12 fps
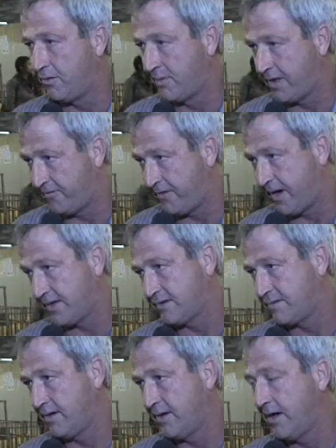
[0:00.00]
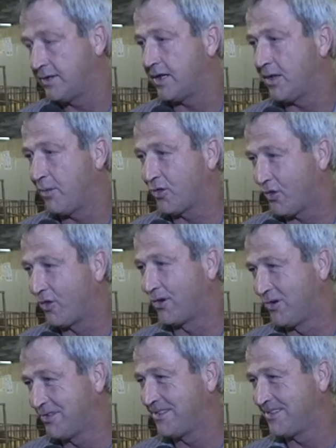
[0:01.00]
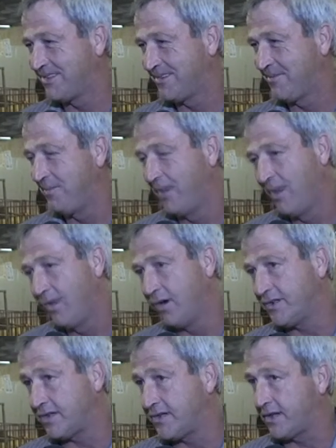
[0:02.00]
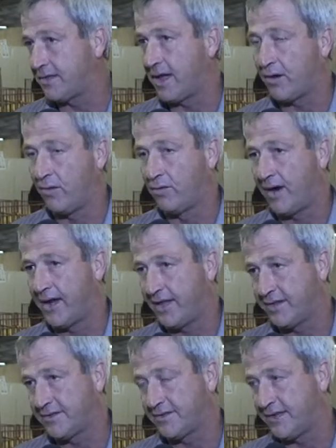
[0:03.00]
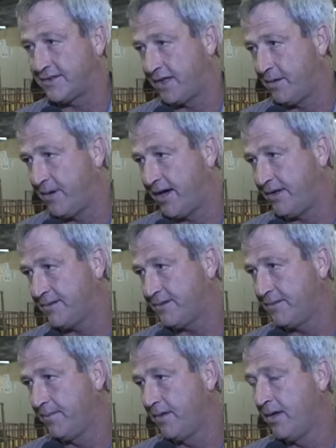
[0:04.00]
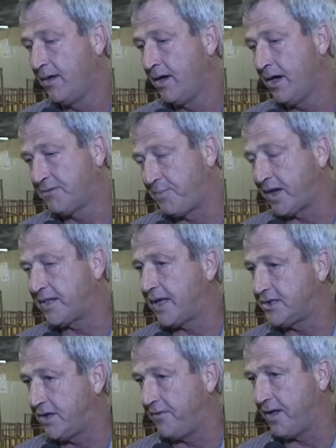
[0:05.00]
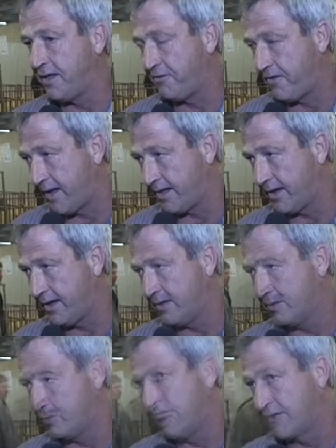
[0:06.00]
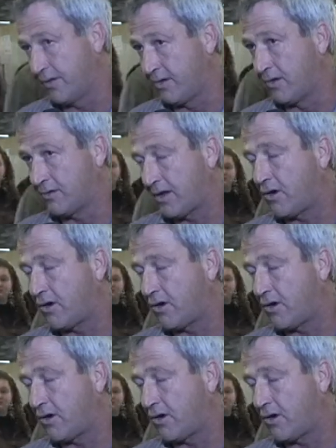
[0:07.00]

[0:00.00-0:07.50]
manifesto. A gente botou cruzes. Hoje a gente está com 46 animais. A expectativa é de venda. O suíno está